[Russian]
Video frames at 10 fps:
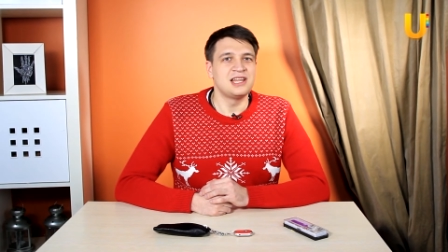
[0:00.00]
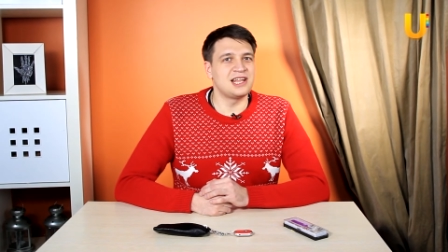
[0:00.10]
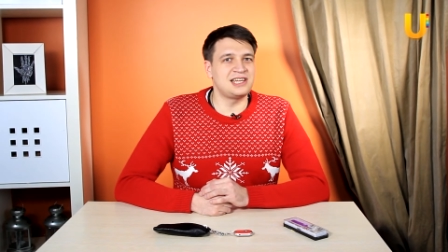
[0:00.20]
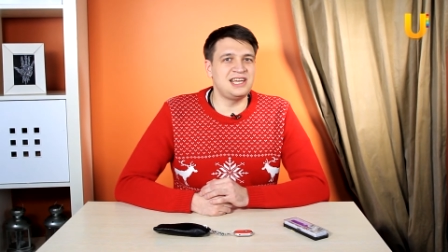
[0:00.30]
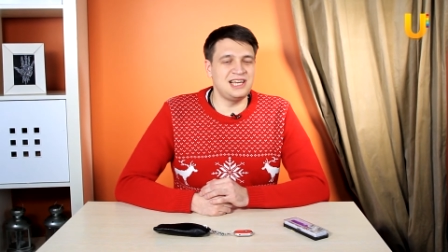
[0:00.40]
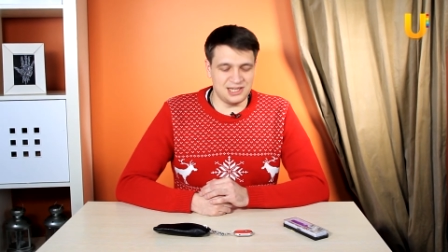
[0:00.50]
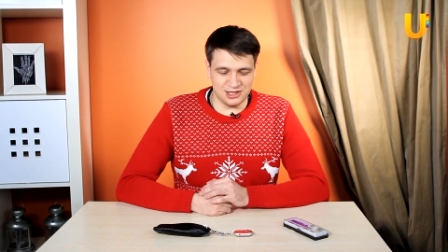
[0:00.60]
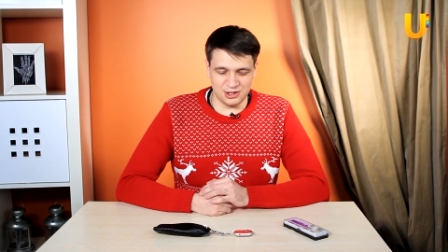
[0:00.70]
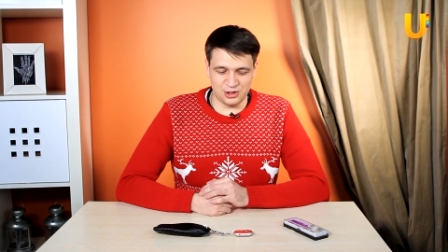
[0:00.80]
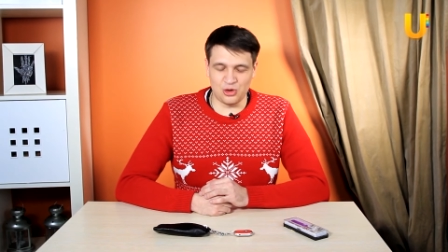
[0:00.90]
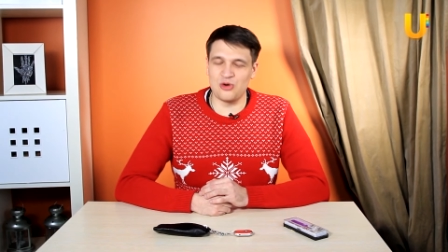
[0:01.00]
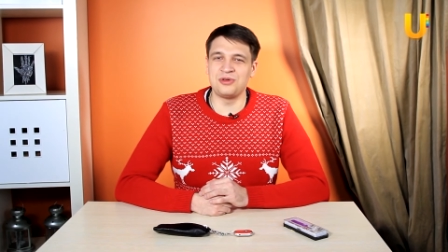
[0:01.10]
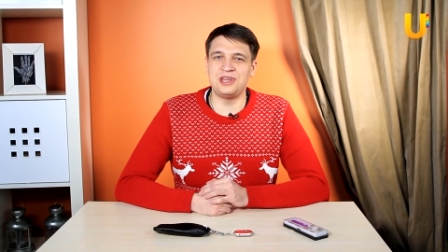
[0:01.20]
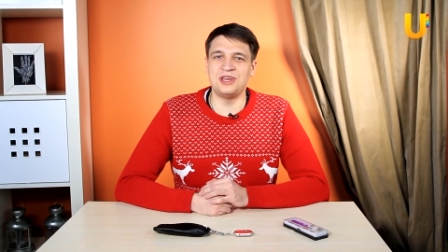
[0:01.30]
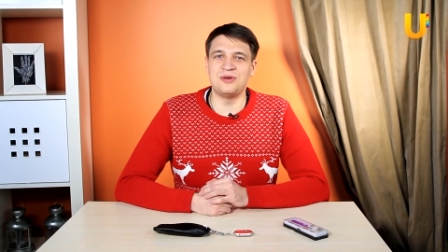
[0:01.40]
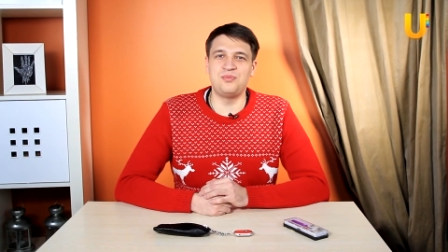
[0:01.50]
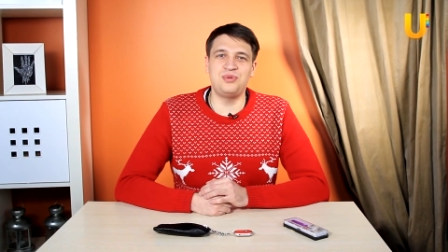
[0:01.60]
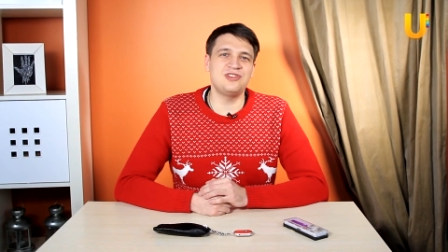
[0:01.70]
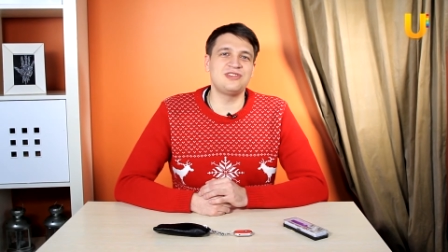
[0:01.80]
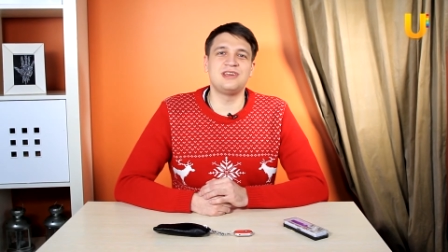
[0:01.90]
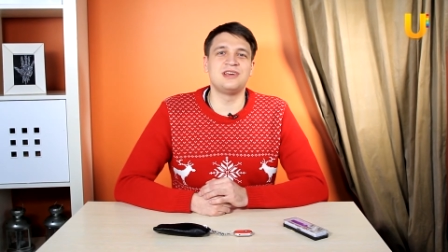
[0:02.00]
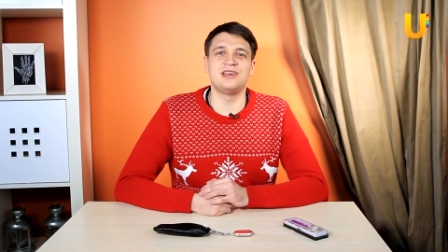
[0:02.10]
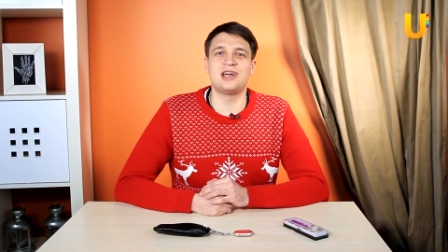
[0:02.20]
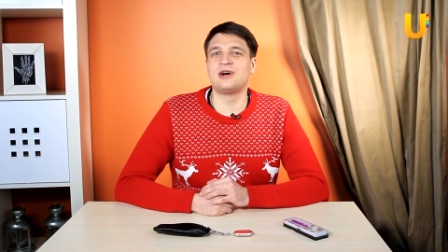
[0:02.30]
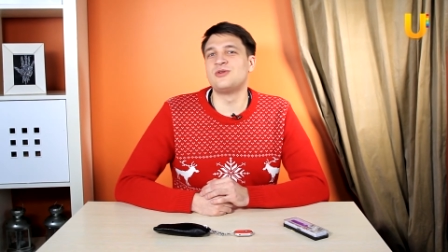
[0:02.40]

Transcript: Такие громкие писки, я